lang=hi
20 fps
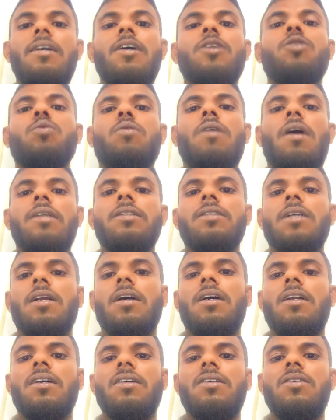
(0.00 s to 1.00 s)
ये दुकान
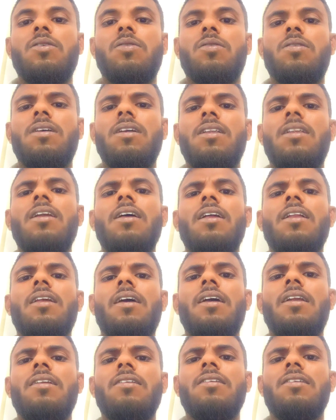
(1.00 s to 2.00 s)
चला रही हो कितने
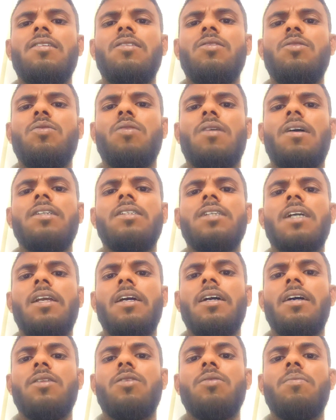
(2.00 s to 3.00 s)
दिन दुकान
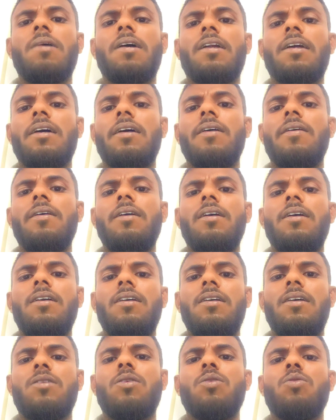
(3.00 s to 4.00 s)
चलेगा तुम्हारा
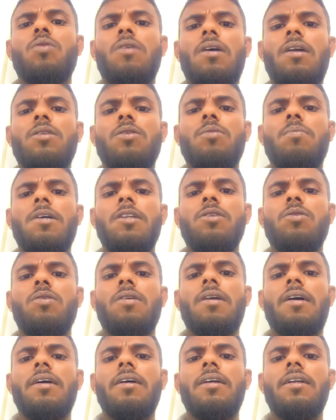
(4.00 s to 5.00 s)
ये तो दुकान तो बंद
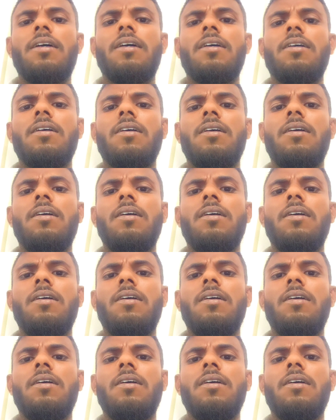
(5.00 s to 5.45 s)
होना है ना